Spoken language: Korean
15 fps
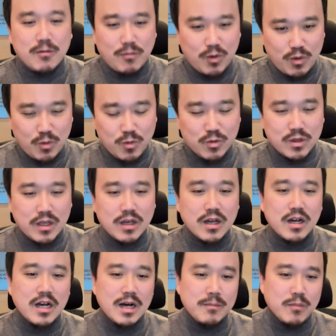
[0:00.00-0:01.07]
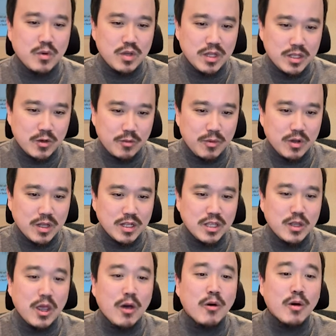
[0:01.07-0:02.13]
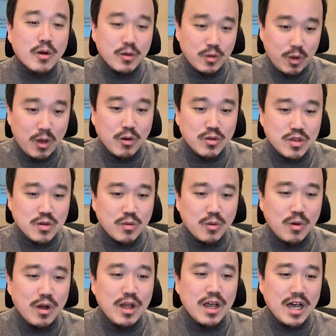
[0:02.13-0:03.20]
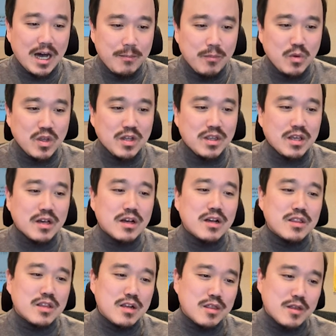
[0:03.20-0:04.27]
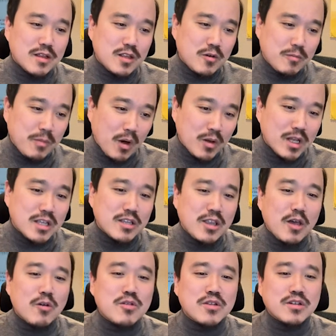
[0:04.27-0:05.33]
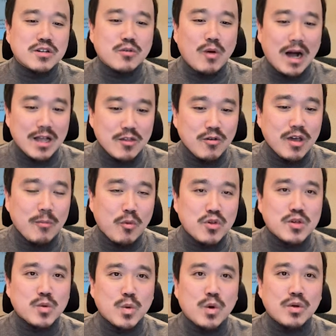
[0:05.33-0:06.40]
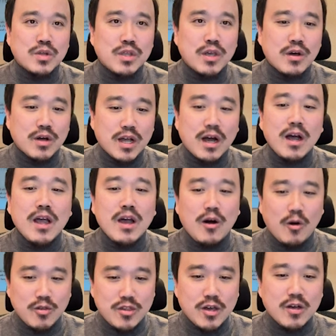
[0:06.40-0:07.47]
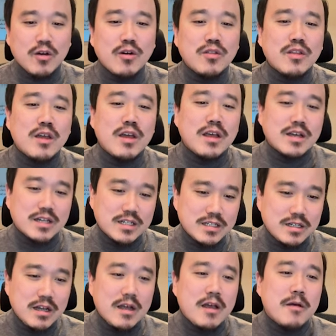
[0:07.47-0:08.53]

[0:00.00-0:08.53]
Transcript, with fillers: 뭐 요소태가 암모니아태로 변환이 되어, 되어지고 암모니아태가 질산태로 변환이 되어지는 그 과정의 모식도거든요. 그러니까 어쨌건 그